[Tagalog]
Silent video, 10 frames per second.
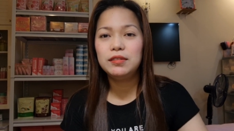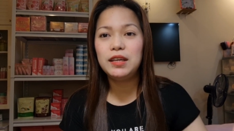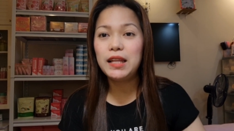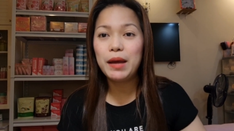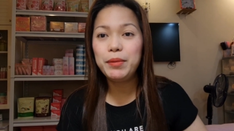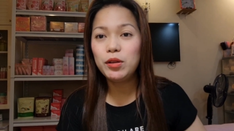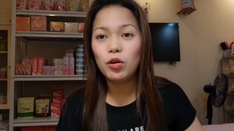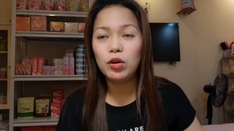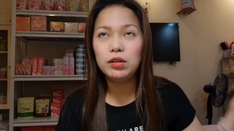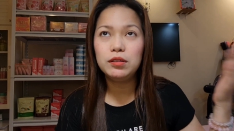Ginamit
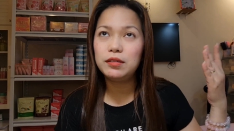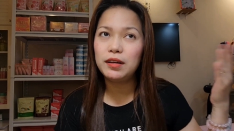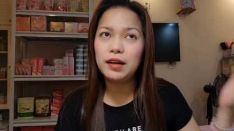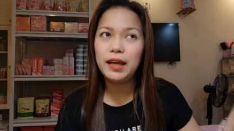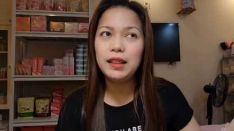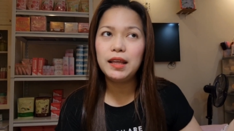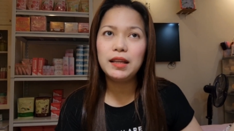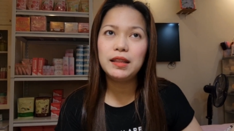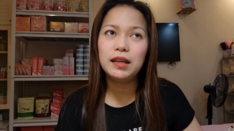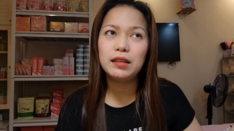ko. Right
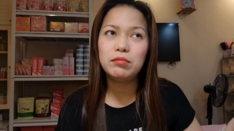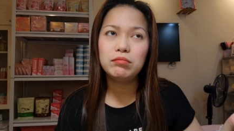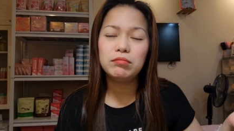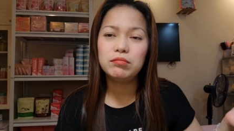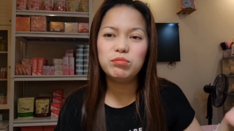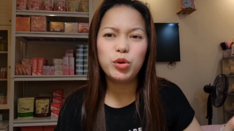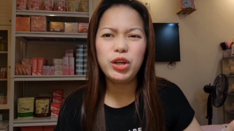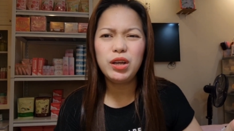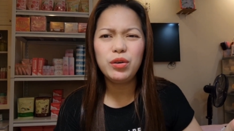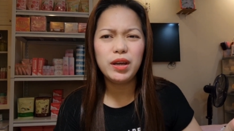at that
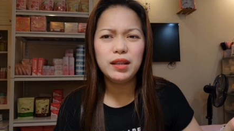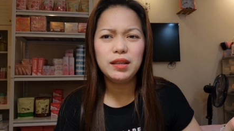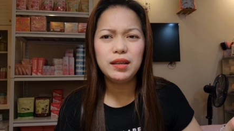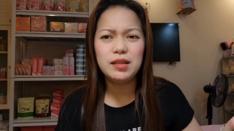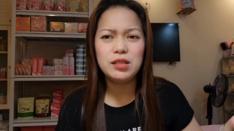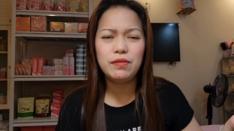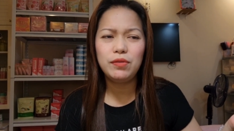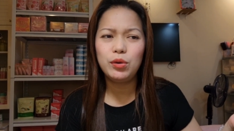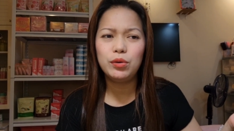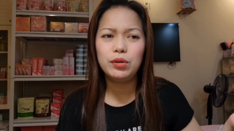morning ko yata na-receive
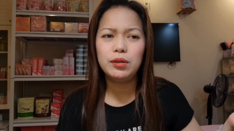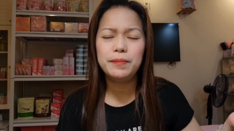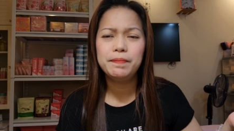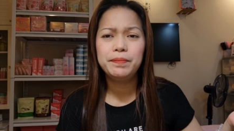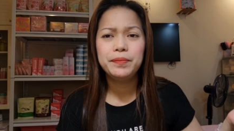yun.